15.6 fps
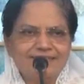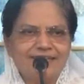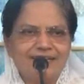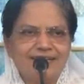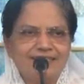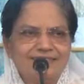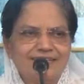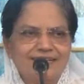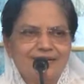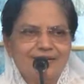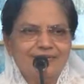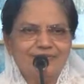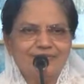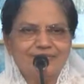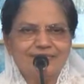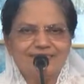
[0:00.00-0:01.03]

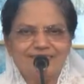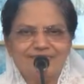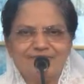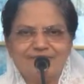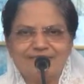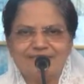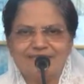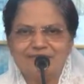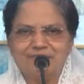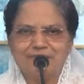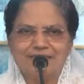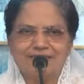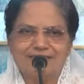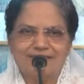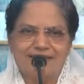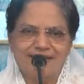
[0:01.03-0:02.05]
చాలాసార్లు విసికి
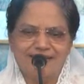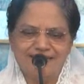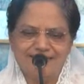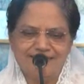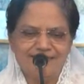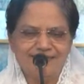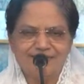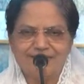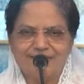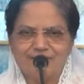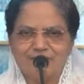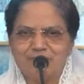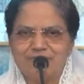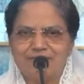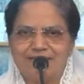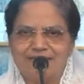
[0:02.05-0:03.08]
వేసారిపోయా చాలయ్యా నేను
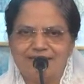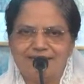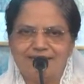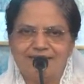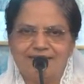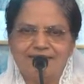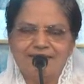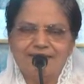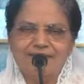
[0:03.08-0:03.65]
చచ్చిపోతానంటే